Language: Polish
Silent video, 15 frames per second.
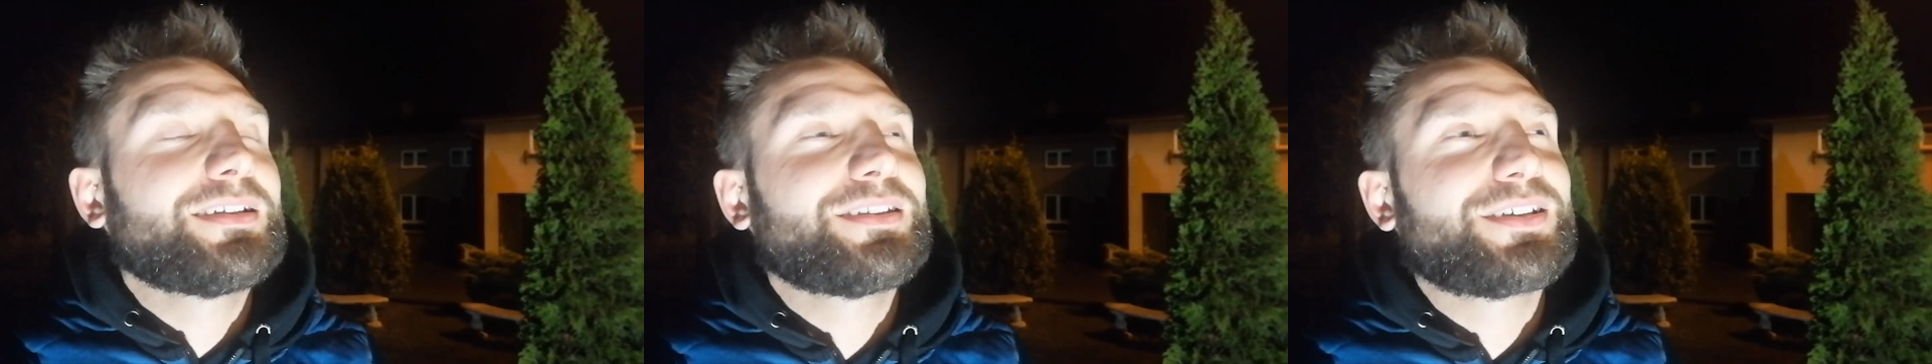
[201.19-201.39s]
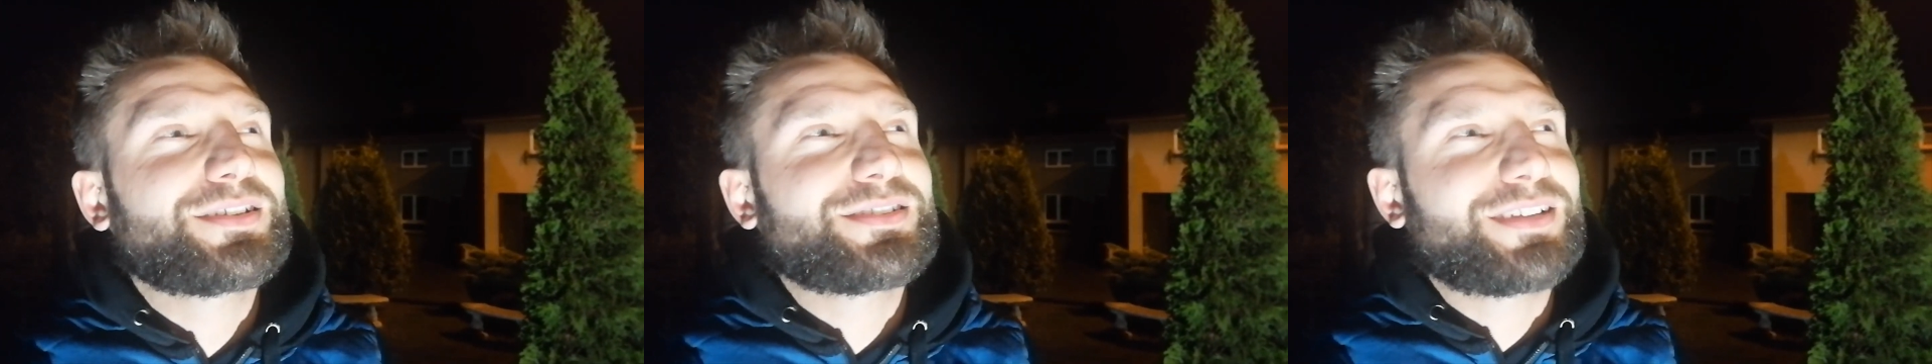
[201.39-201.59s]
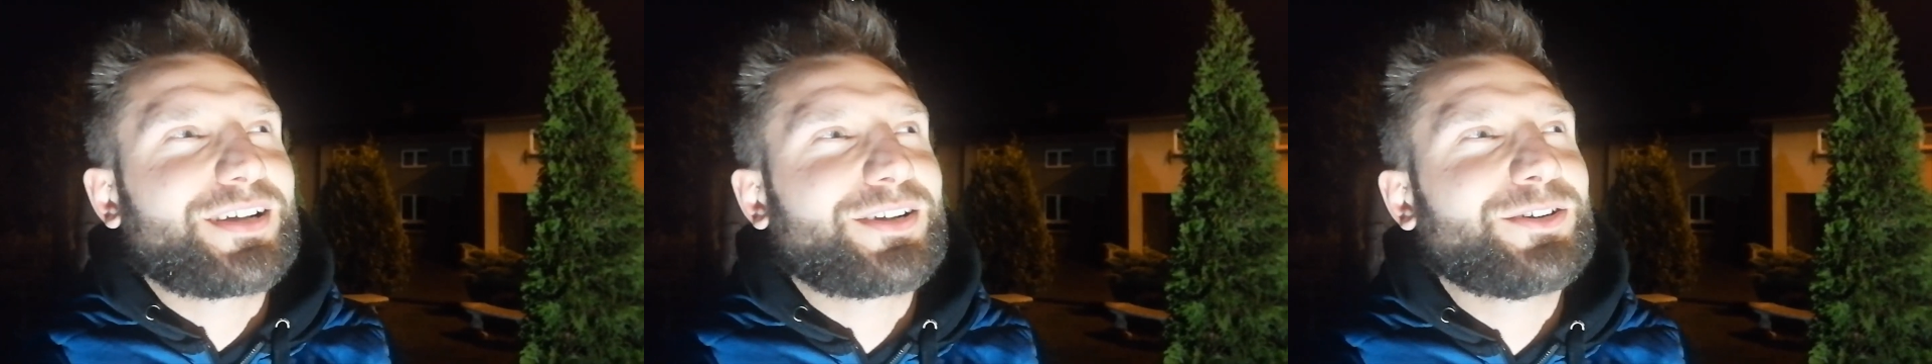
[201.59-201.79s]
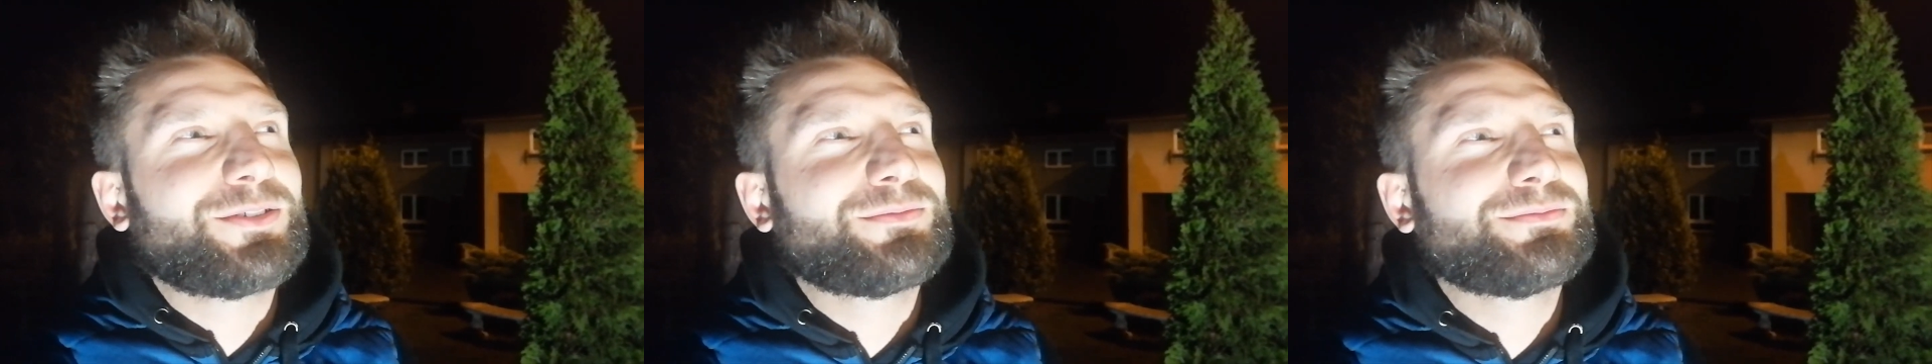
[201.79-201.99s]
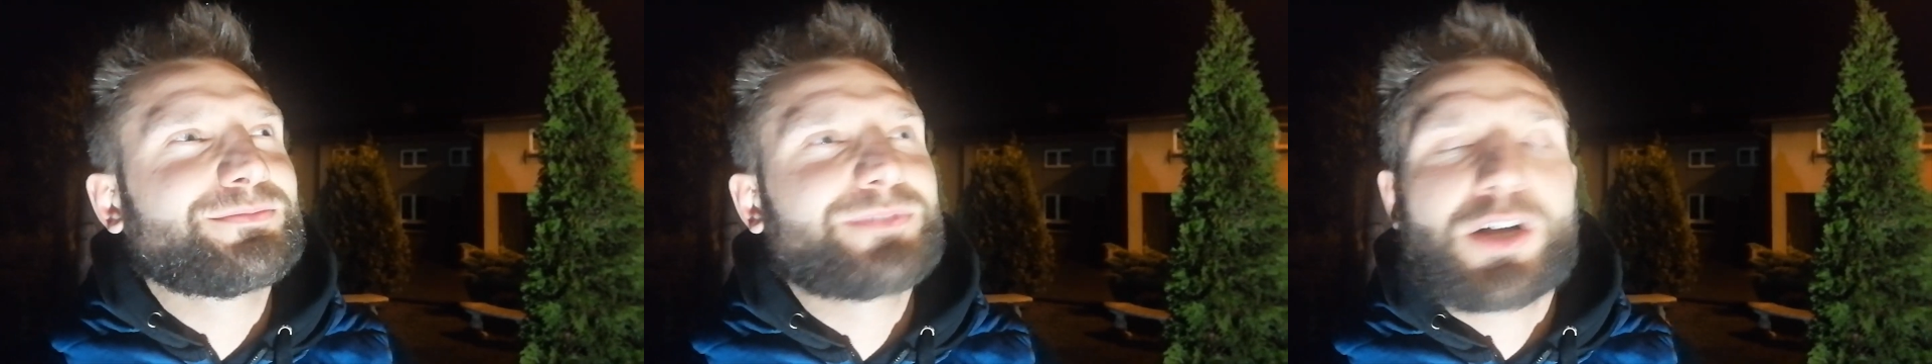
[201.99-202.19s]
też
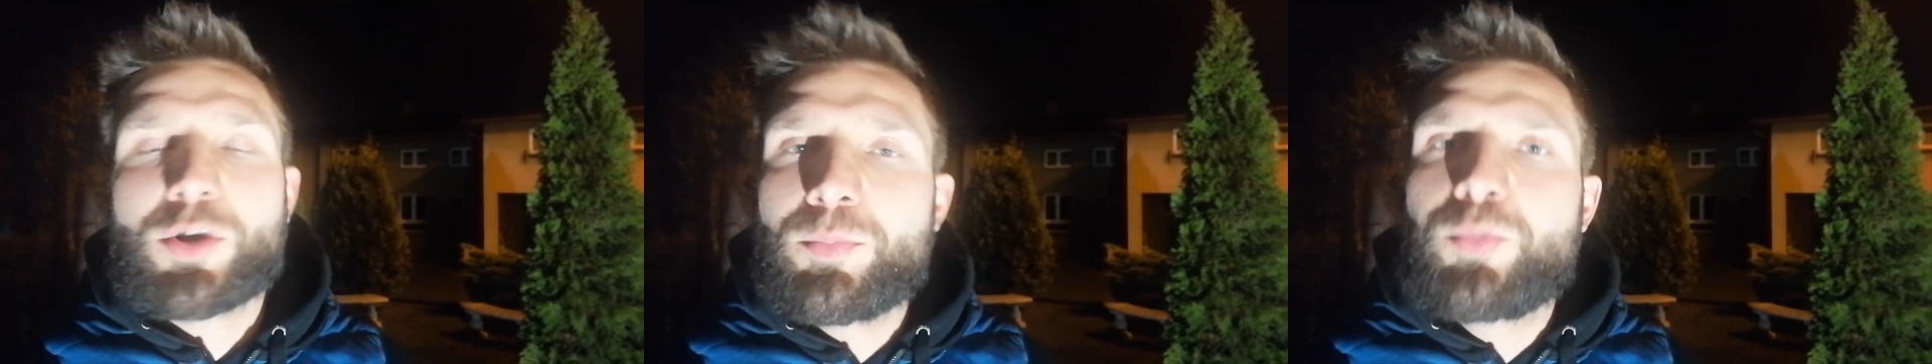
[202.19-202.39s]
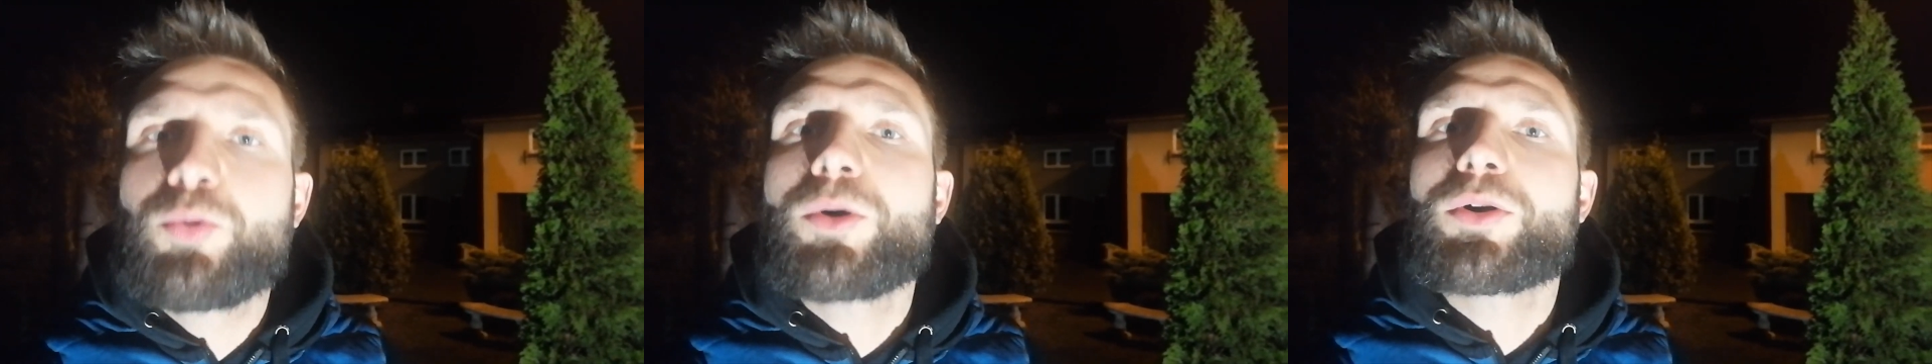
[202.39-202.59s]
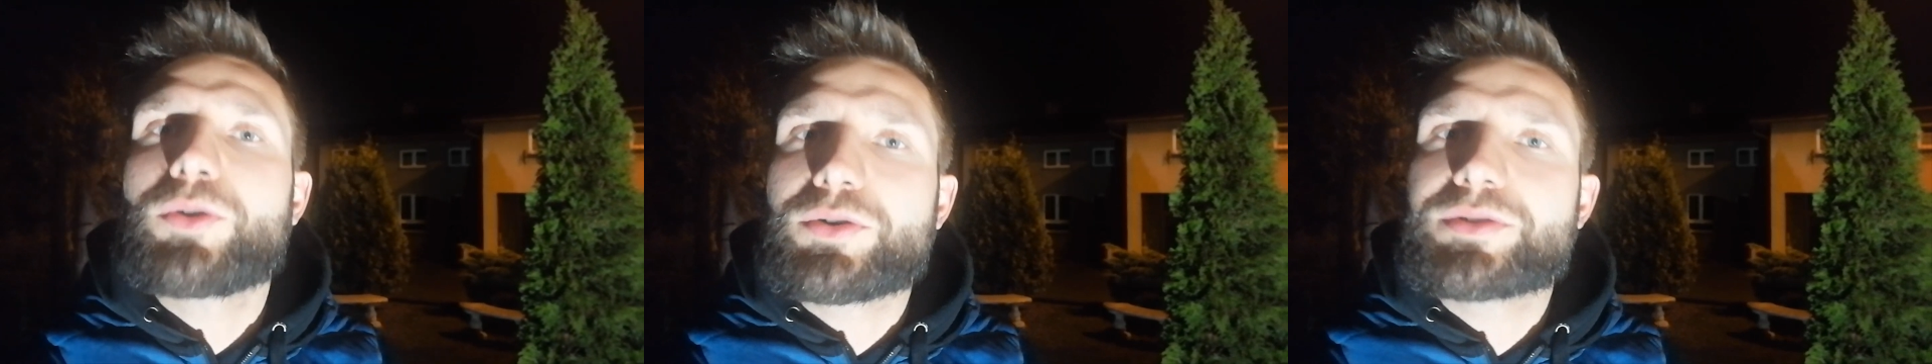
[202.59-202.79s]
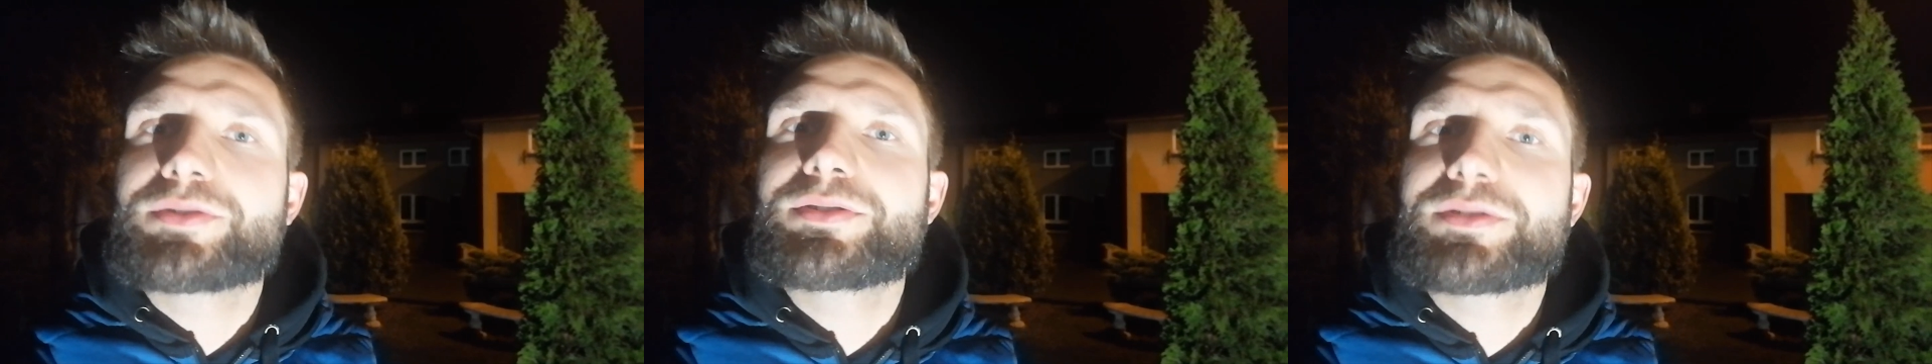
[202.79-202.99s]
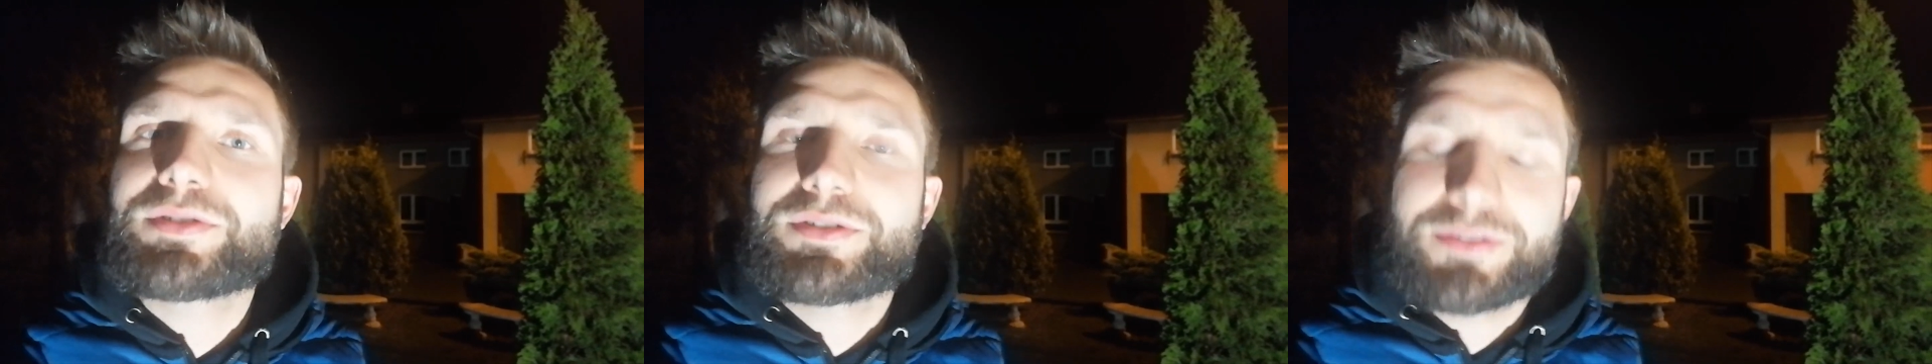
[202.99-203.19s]
taką, taką
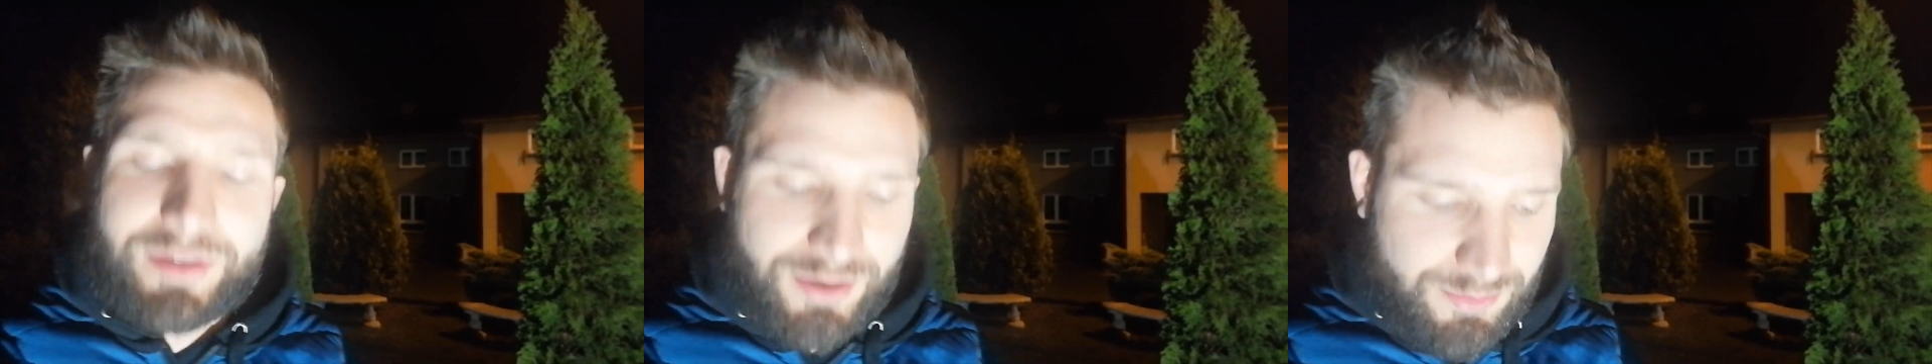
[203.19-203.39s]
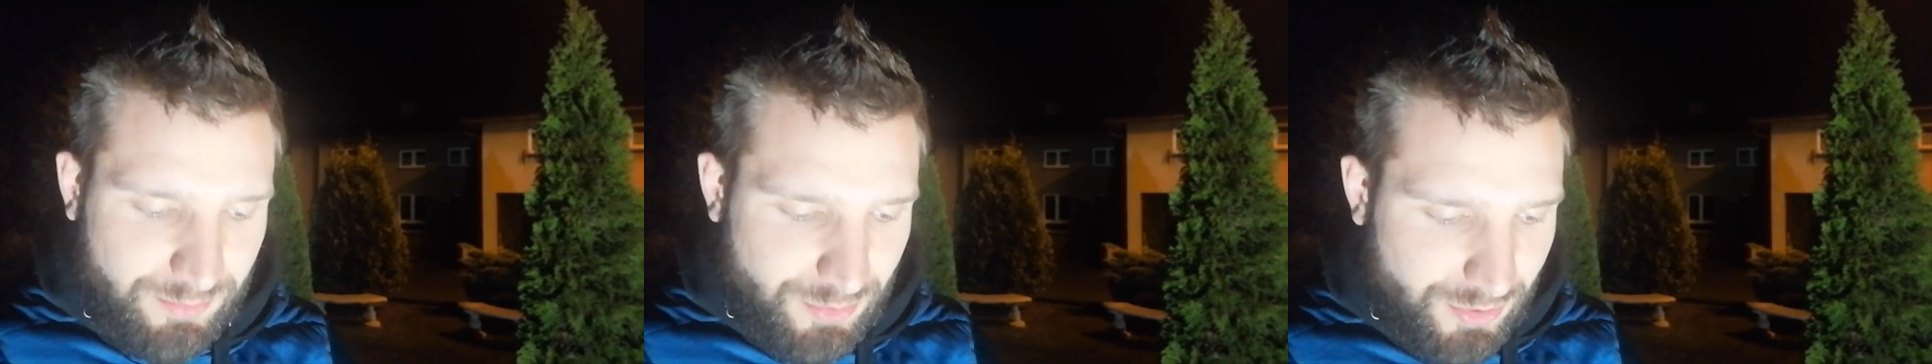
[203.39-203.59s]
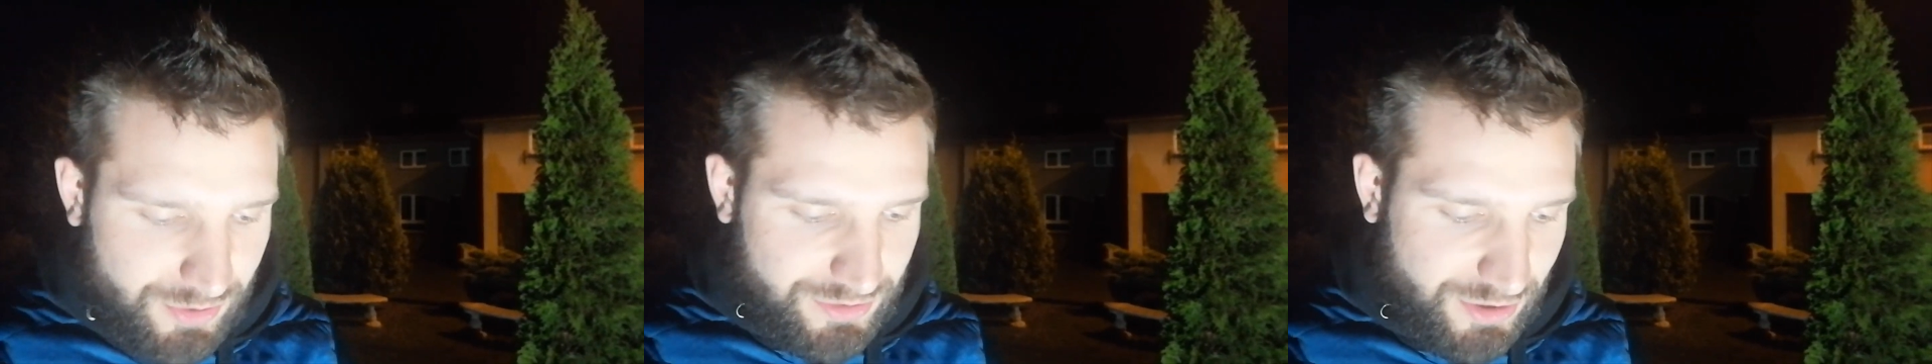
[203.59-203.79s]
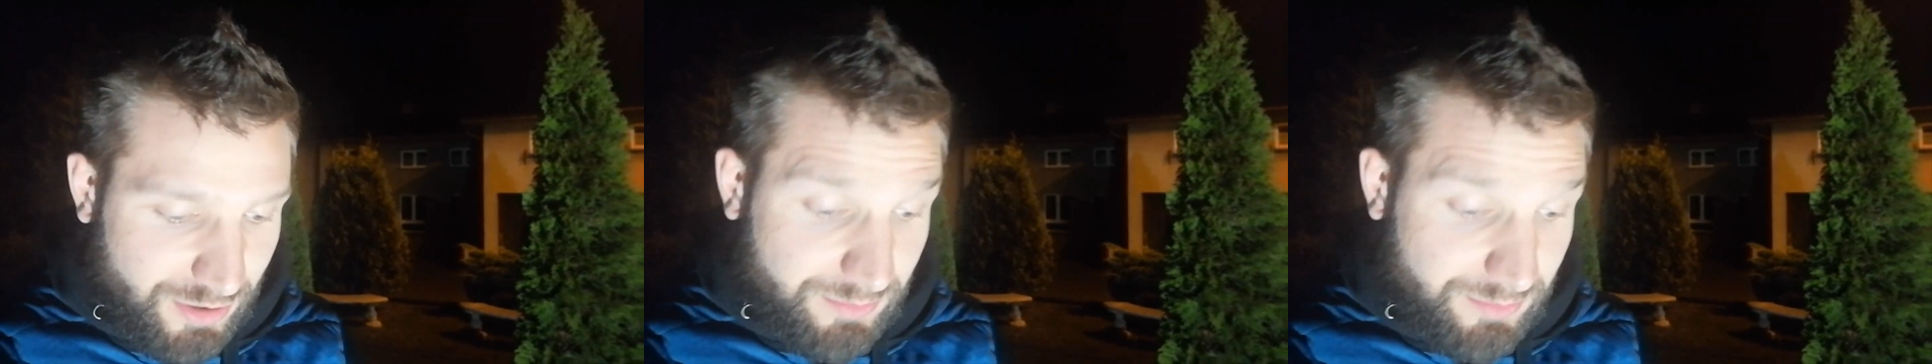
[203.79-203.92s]
błogość taką błogość,